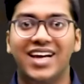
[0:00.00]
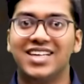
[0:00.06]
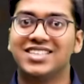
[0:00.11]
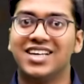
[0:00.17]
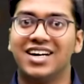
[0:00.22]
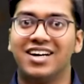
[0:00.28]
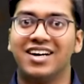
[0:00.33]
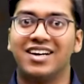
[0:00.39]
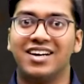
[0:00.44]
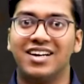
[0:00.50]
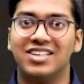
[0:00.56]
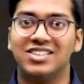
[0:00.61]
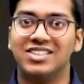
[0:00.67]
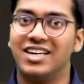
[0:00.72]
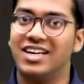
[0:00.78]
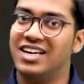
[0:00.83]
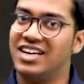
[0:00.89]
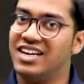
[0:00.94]
ऐसा करने
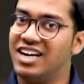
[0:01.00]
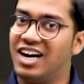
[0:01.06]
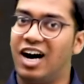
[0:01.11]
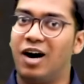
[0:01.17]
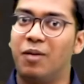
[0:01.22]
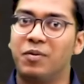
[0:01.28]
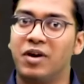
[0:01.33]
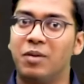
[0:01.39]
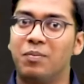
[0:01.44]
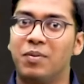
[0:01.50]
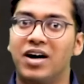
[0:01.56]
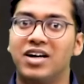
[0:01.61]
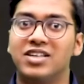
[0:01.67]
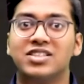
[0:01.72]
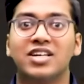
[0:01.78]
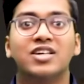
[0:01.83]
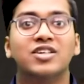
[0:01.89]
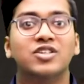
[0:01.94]
से आपके
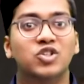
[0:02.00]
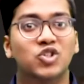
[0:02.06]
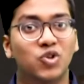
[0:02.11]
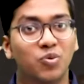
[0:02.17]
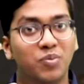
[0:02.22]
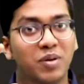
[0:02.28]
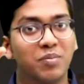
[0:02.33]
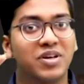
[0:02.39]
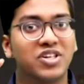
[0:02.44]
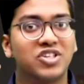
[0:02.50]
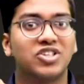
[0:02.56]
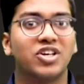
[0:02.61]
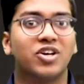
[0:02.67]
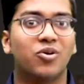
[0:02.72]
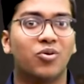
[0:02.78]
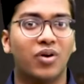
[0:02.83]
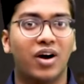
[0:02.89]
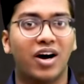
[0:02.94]
पास जो भी
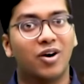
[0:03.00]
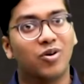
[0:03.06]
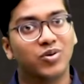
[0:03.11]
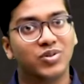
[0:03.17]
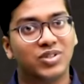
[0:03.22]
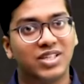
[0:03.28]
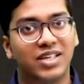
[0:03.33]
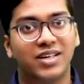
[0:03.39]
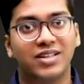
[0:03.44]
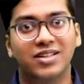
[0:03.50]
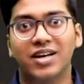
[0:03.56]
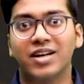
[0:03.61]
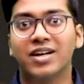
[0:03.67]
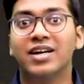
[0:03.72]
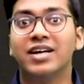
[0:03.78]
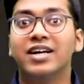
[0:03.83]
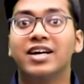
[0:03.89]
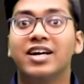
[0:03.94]
मिक्सचर होगा उसके
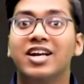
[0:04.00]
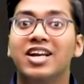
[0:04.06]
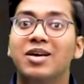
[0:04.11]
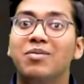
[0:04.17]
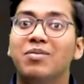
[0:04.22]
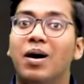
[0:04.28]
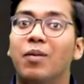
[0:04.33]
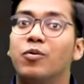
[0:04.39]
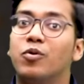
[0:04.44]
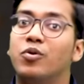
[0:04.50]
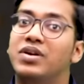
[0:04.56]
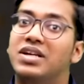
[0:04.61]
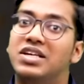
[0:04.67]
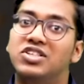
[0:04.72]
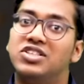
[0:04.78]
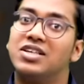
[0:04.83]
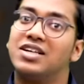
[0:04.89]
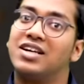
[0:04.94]
अंदर क्रीम आपको
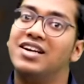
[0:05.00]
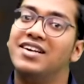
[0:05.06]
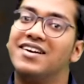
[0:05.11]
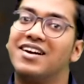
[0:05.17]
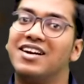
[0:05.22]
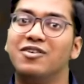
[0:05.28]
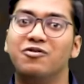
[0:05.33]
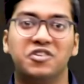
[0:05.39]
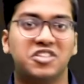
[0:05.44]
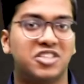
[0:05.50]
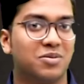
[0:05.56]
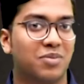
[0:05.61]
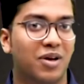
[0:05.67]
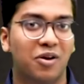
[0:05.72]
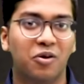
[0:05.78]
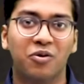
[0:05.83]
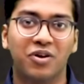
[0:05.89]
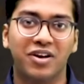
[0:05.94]
नीचे क्लियरली
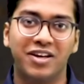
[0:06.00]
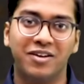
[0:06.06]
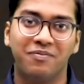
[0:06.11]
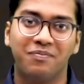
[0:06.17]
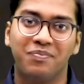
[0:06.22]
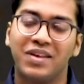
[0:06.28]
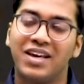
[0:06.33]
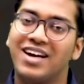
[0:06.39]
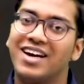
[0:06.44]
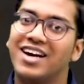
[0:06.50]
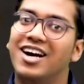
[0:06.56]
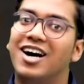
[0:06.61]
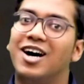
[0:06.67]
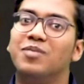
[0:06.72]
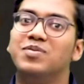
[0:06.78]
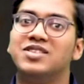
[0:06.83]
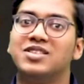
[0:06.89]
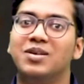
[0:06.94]
विजिबल होगी
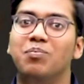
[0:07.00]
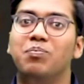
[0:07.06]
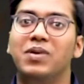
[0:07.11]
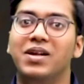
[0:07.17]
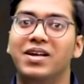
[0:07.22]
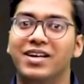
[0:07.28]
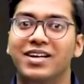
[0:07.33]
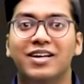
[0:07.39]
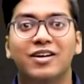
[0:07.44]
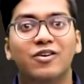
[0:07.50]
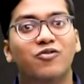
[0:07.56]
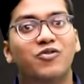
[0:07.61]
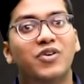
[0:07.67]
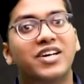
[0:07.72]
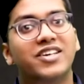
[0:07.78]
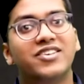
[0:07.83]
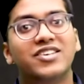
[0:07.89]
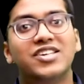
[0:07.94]
अब सिंपली
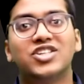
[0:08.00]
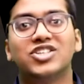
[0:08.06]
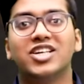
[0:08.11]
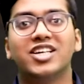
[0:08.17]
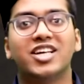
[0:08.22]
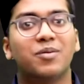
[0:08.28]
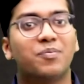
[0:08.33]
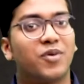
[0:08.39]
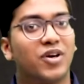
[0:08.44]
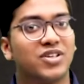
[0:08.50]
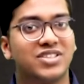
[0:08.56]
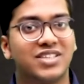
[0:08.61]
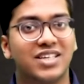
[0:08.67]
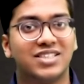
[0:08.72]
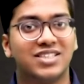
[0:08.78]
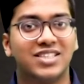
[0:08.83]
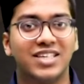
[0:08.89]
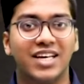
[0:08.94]
फिल्टरेशन के
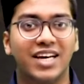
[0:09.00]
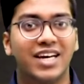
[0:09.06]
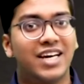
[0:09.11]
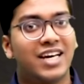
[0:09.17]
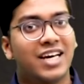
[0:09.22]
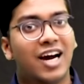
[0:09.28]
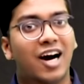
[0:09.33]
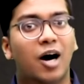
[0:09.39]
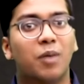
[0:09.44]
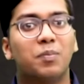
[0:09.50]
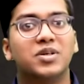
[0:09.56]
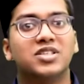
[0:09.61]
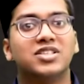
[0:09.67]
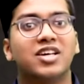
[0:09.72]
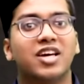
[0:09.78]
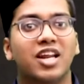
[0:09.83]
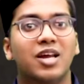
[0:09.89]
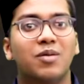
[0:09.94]
प्रोसेस से आप
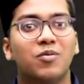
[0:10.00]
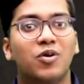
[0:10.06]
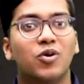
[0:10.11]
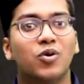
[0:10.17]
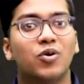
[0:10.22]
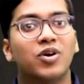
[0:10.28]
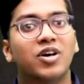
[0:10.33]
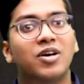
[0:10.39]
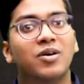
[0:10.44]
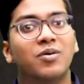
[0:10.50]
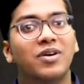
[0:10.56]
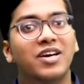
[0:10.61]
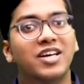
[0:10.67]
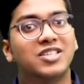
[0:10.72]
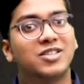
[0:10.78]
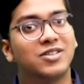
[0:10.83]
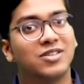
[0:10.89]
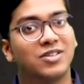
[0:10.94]
इस क्रीम को
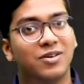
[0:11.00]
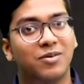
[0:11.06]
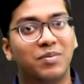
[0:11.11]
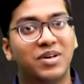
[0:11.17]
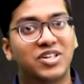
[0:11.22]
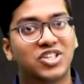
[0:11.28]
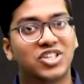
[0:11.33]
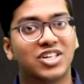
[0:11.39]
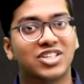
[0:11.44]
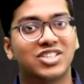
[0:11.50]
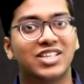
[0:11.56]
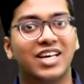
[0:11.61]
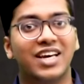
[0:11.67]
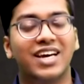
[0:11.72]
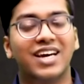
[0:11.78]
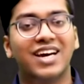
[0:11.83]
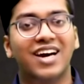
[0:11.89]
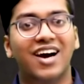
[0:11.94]
इस मिक्सचर
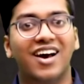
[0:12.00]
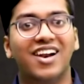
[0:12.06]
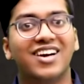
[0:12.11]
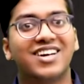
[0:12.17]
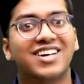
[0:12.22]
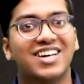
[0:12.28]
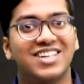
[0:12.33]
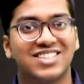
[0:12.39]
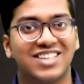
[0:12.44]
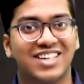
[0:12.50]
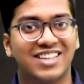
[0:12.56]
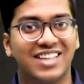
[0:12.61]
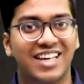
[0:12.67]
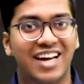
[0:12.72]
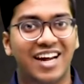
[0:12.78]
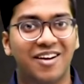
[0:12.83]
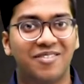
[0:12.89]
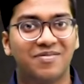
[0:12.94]
से अलग कर
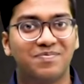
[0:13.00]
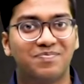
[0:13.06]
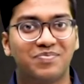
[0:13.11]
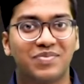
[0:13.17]
सकते हैं